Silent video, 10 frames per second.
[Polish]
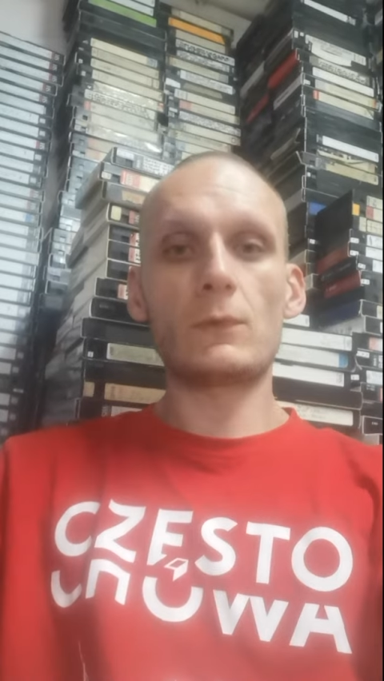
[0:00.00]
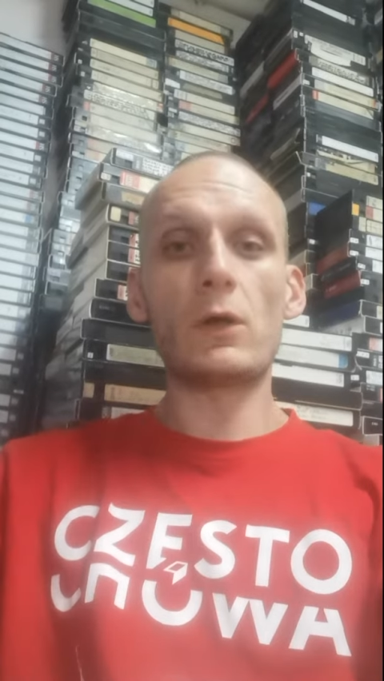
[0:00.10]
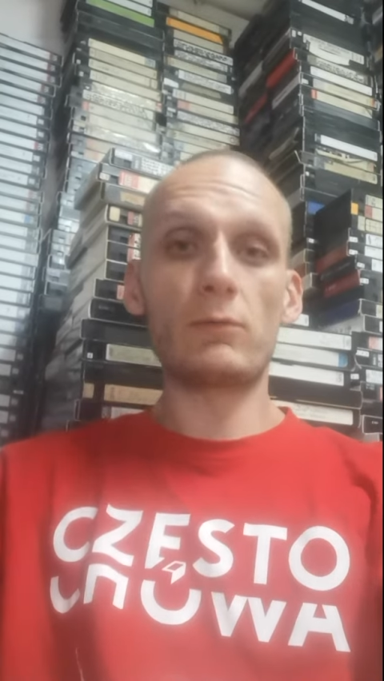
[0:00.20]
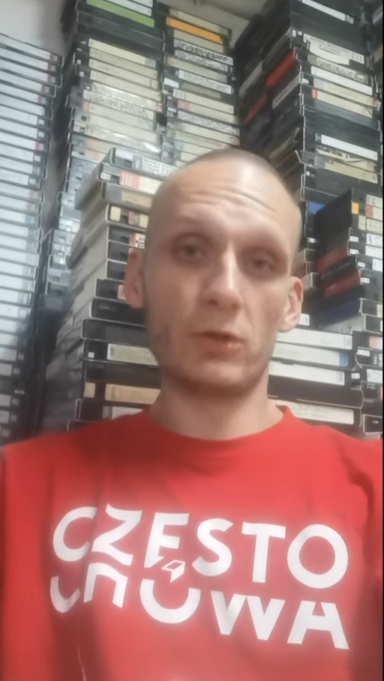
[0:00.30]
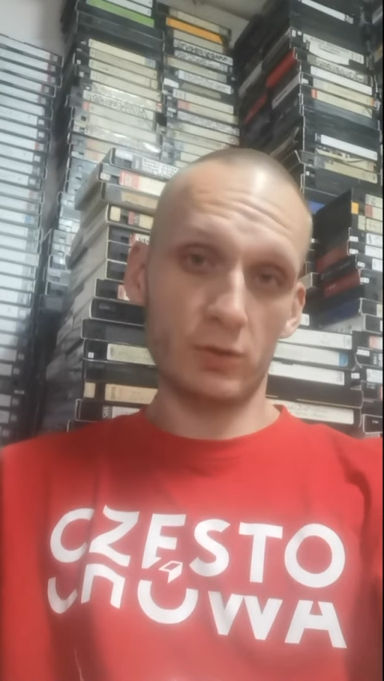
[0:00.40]

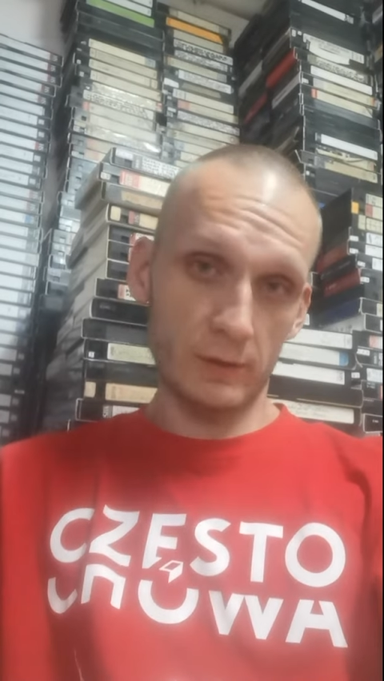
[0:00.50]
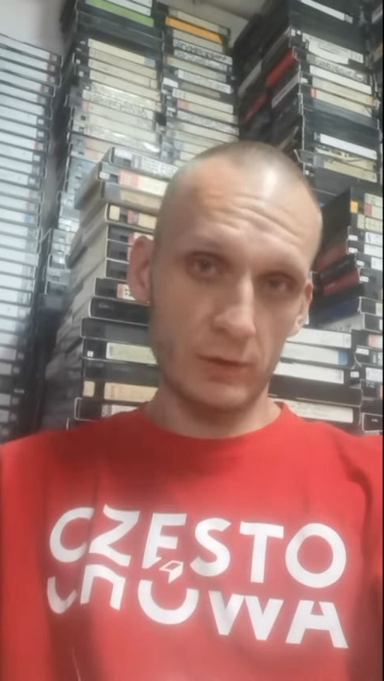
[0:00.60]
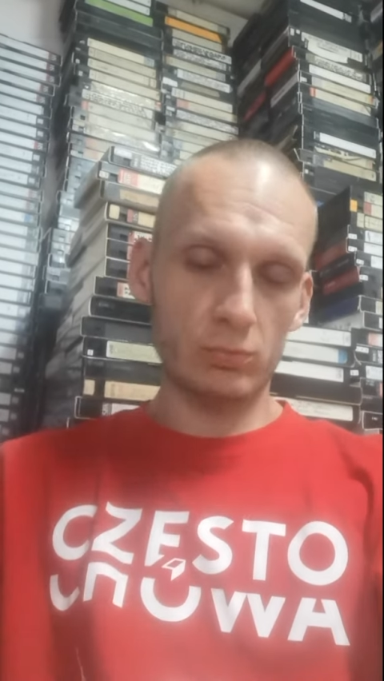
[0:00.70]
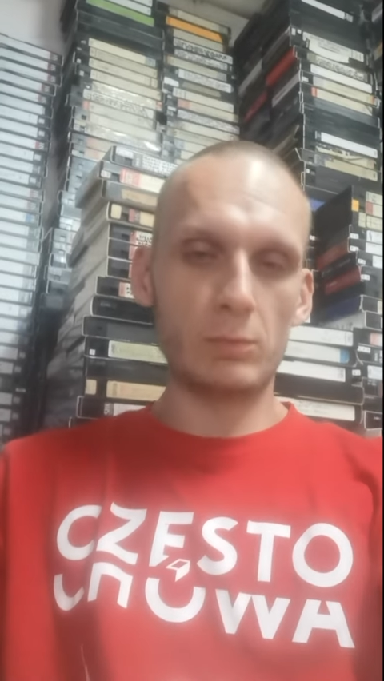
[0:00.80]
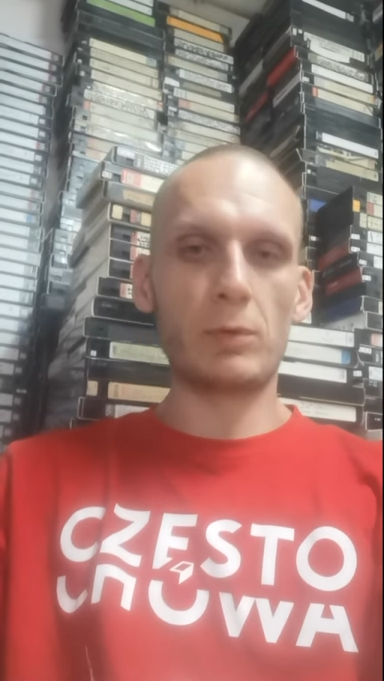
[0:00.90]
No i właśnie
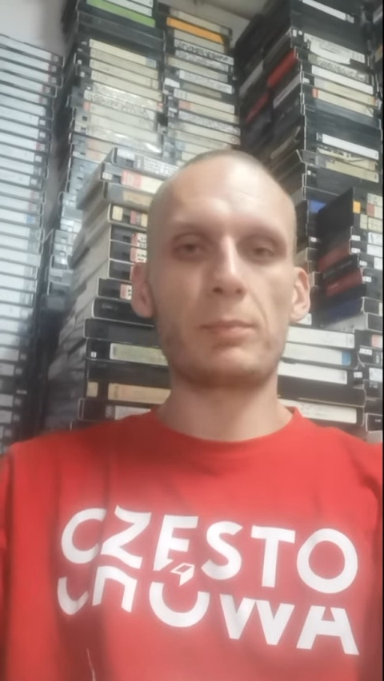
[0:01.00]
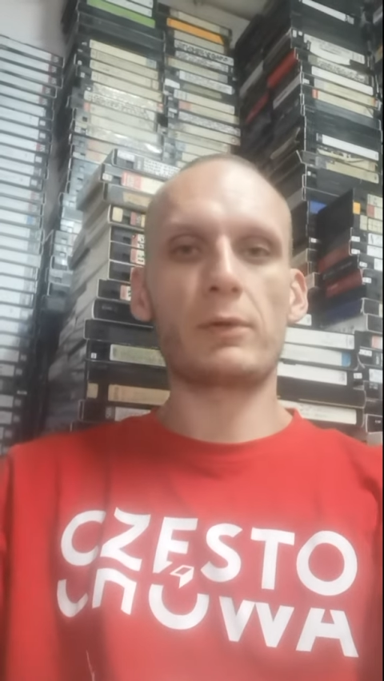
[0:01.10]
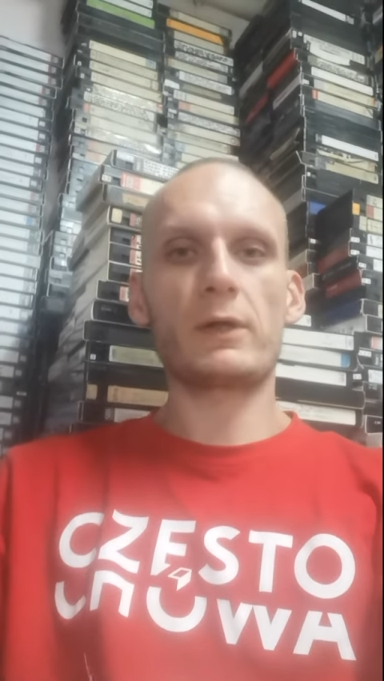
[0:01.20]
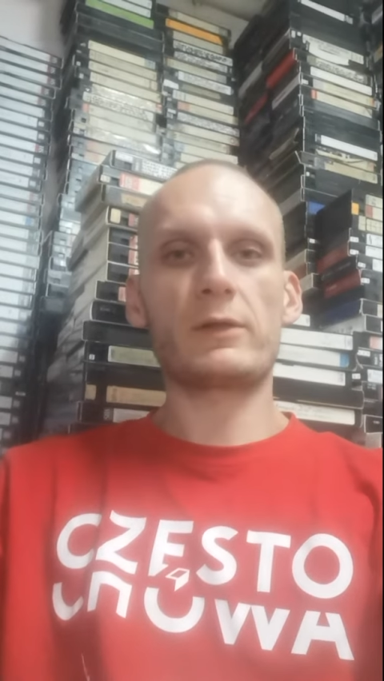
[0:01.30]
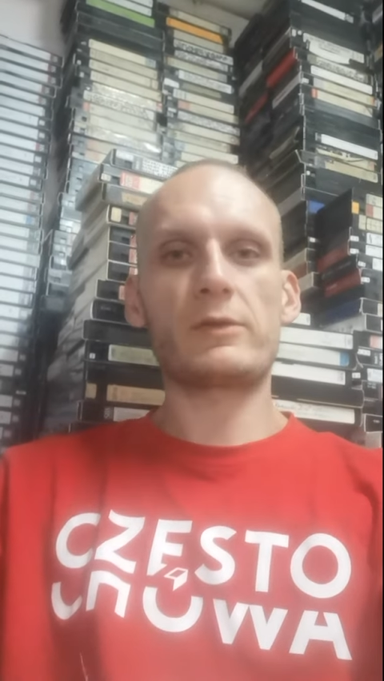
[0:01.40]
jesteśmy po
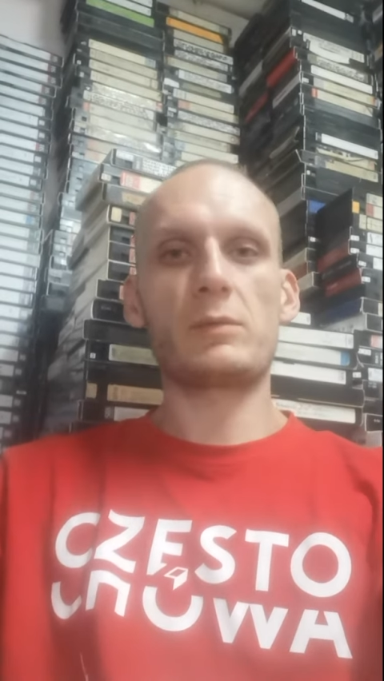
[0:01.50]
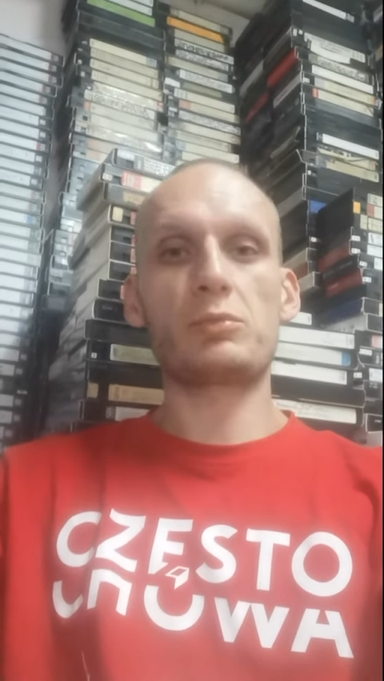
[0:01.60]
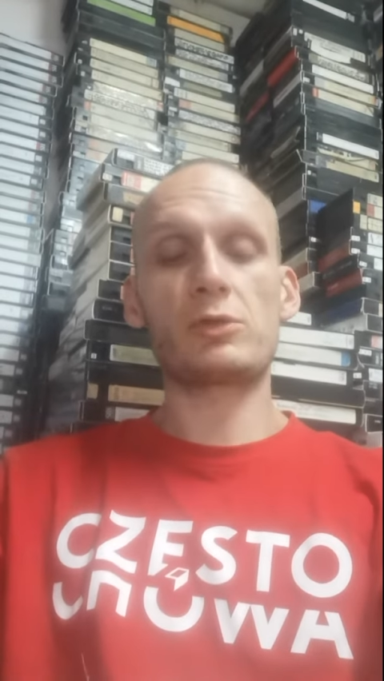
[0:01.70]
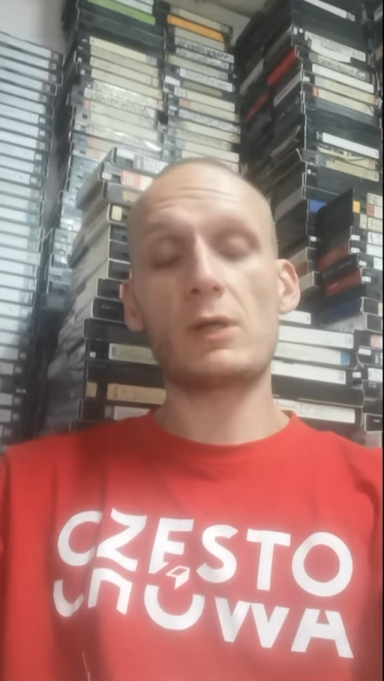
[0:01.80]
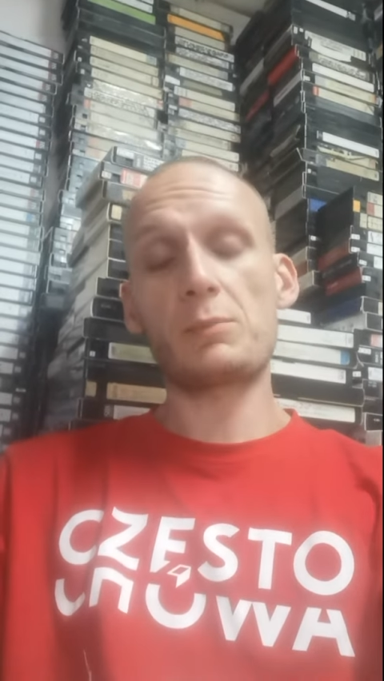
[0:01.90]
projekcji
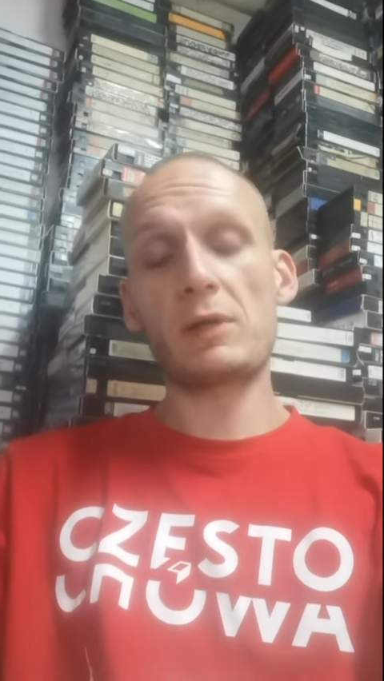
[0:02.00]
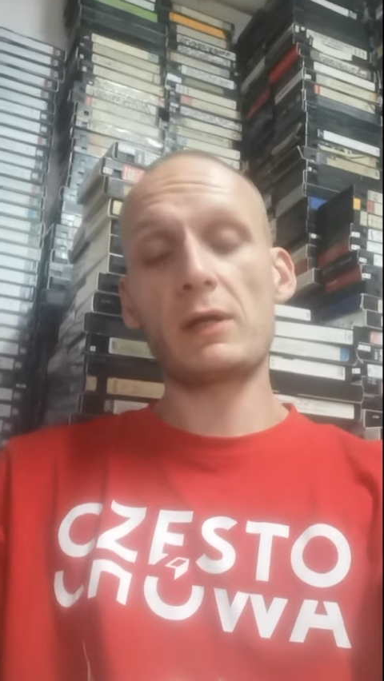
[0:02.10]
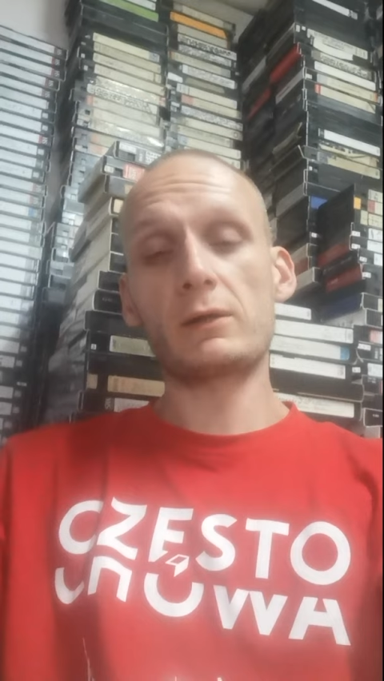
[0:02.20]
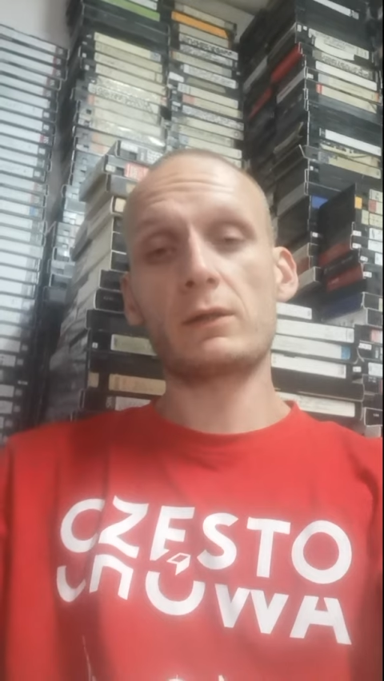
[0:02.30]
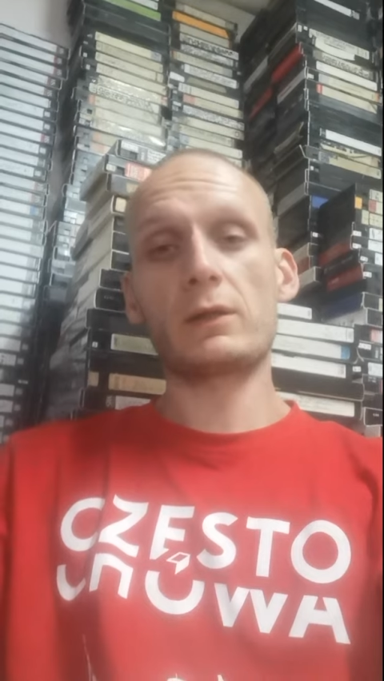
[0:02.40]

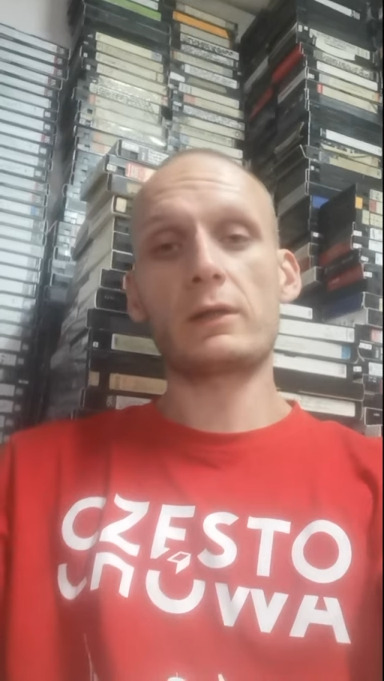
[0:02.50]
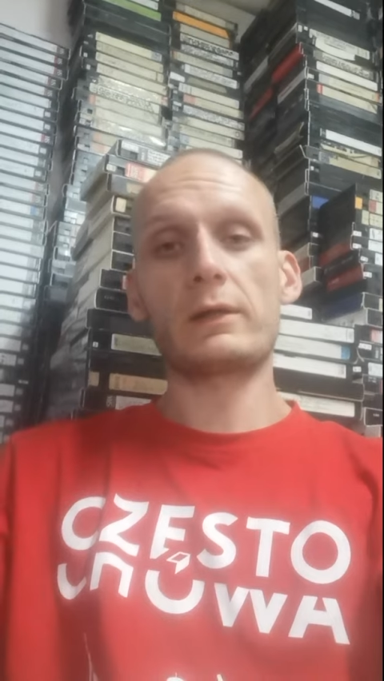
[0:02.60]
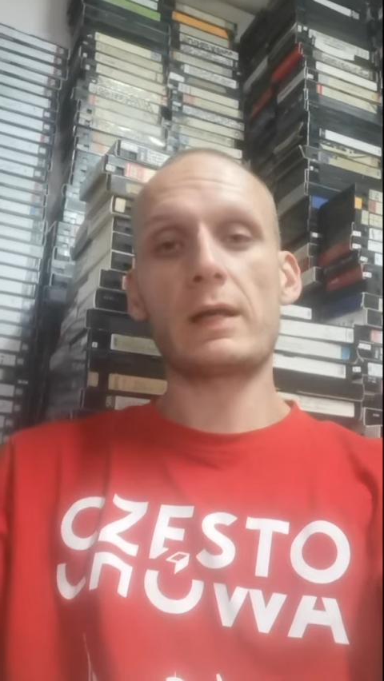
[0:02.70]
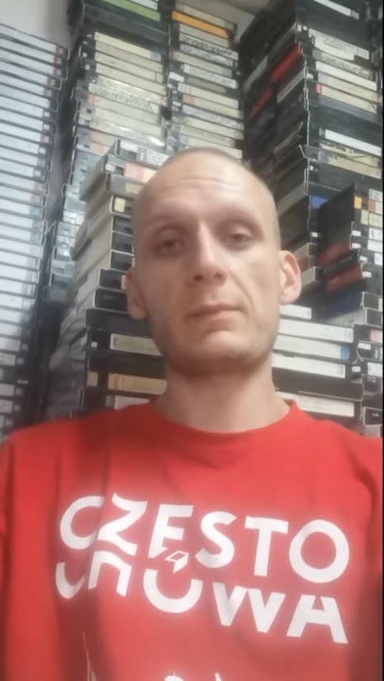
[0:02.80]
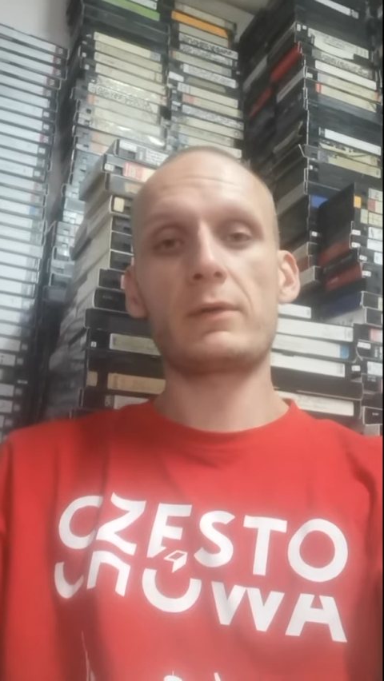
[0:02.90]
przepięknej
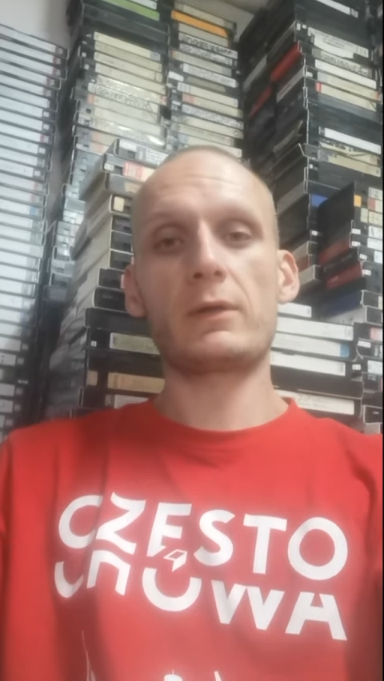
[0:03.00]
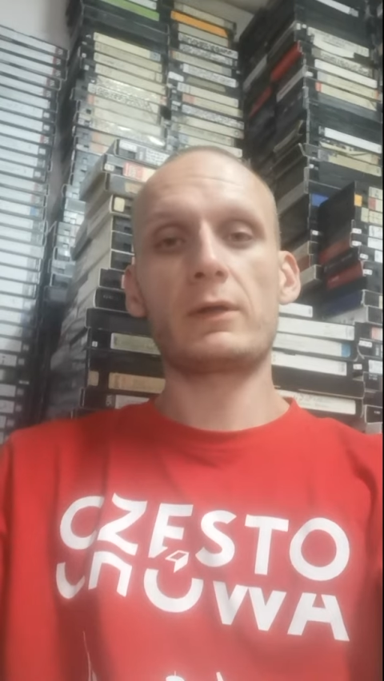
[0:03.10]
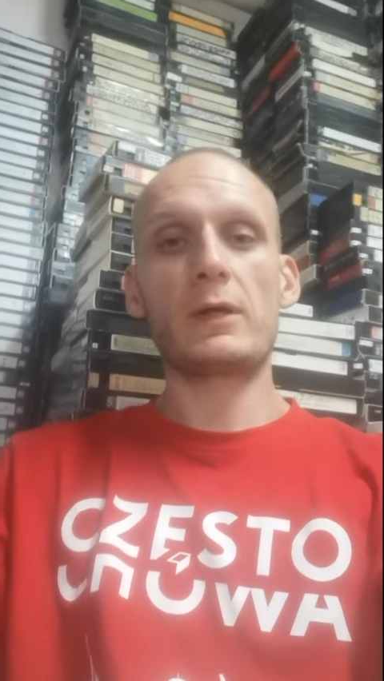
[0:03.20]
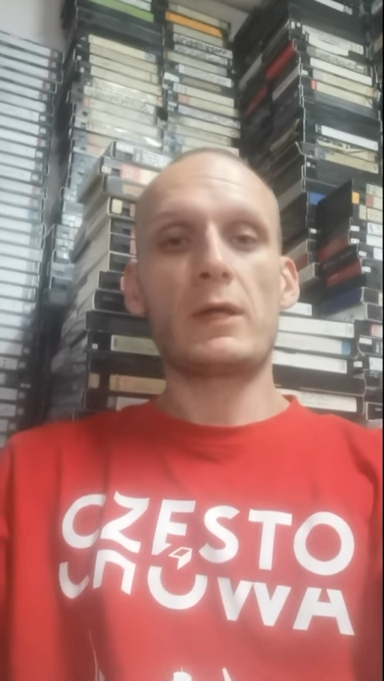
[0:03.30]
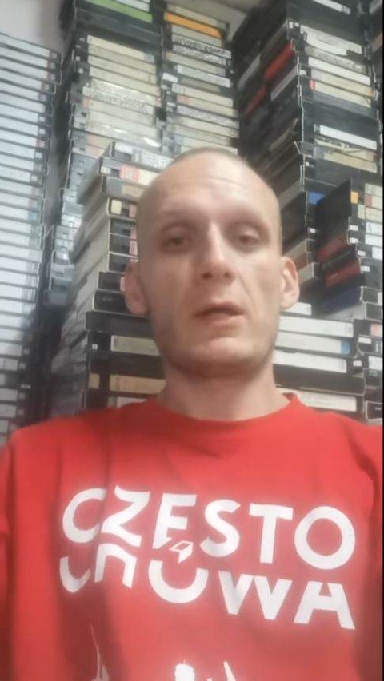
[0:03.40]
reklamy